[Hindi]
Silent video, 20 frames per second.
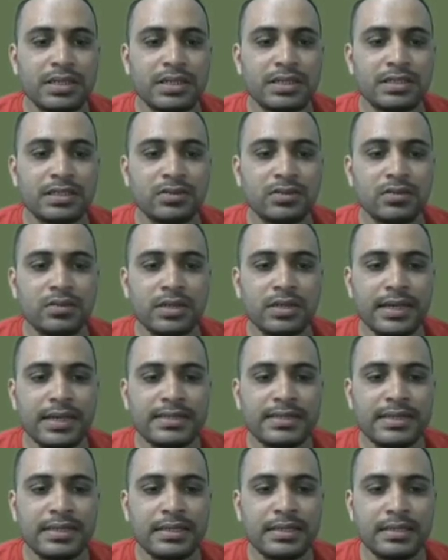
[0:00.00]
इसको
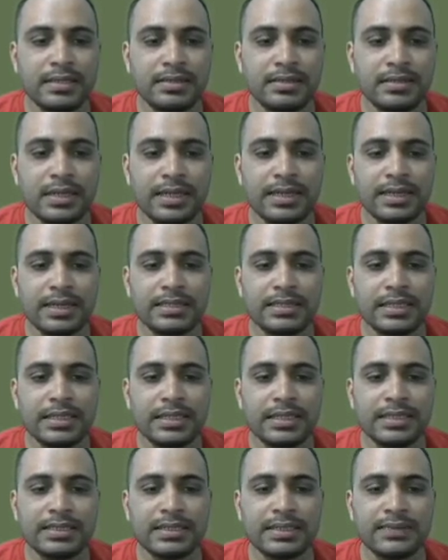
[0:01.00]
कैसे लिखा
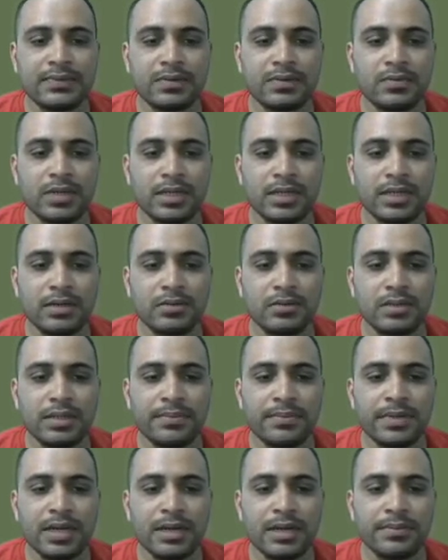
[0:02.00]
जाता है इसका फॉर्मूला क्या होता है
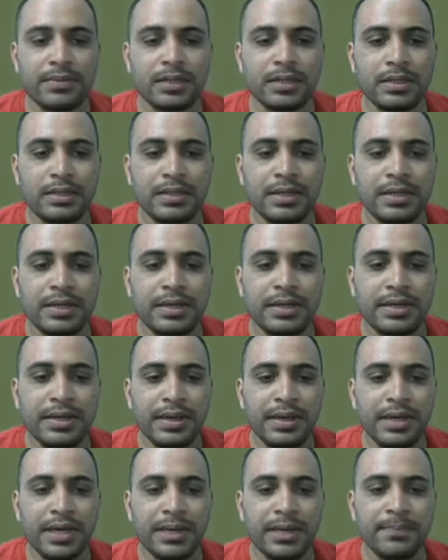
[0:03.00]
बराबर
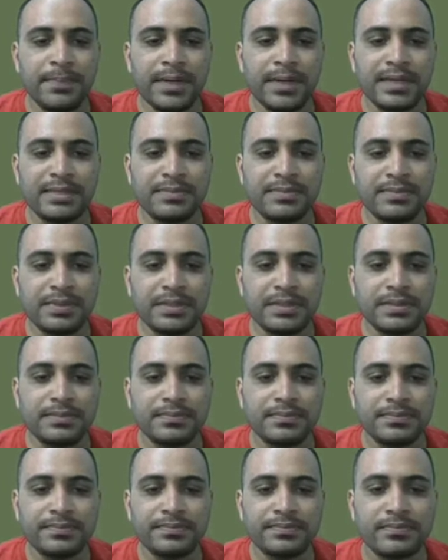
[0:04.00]
ए प्लस बी
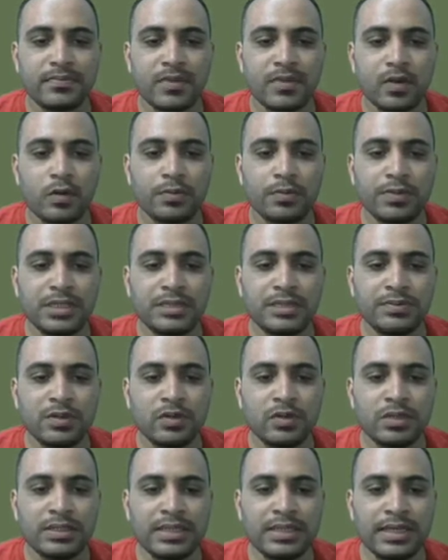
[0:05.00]
और बीच में
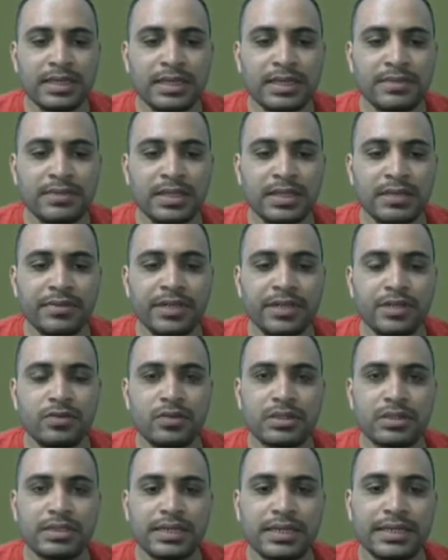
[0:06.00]
कोई साइन नहीं मतलब इंटू
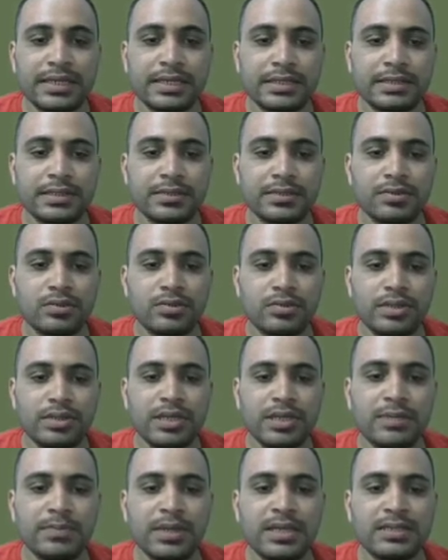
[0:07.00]
का साइन है तो
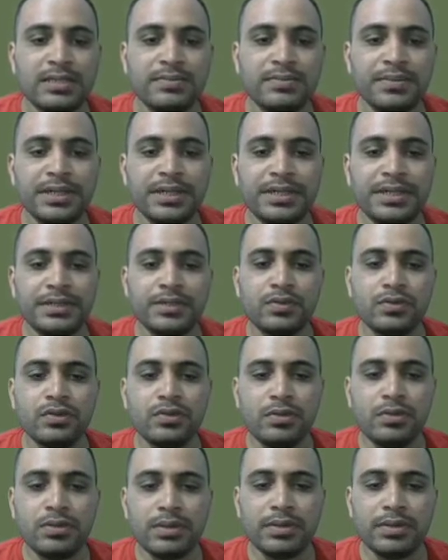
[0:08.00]
ए प्लस बी इंटू
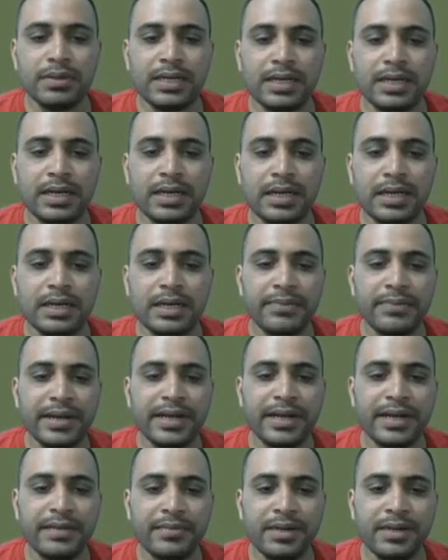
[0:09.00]
एक अगले
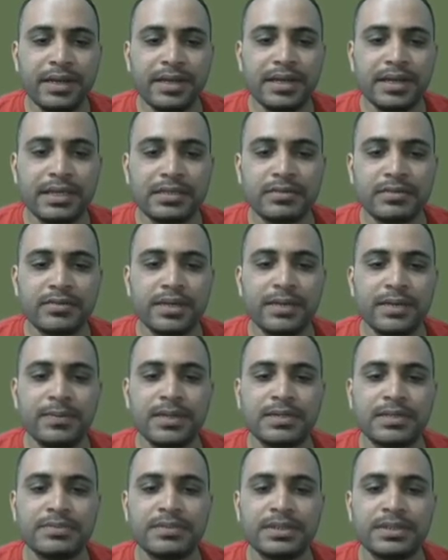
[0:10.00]
ब्रैकेट में ए स्क्वायर
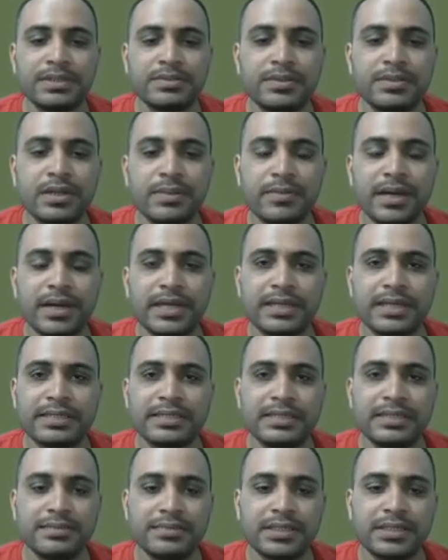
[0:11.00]
प्लस बी स्क्वायर माइनस
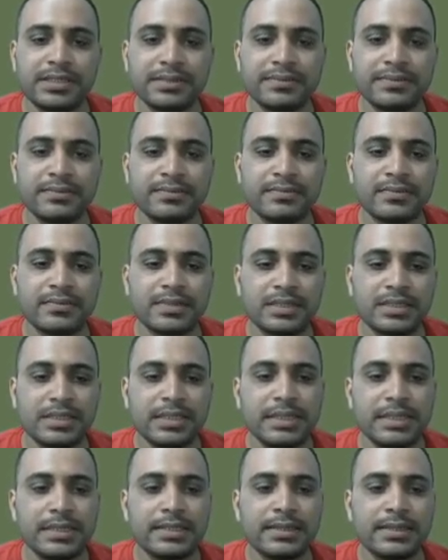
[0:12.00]
ए बी ठीक
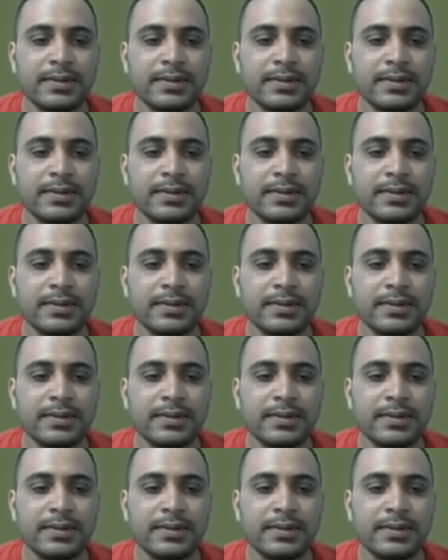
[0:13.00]
है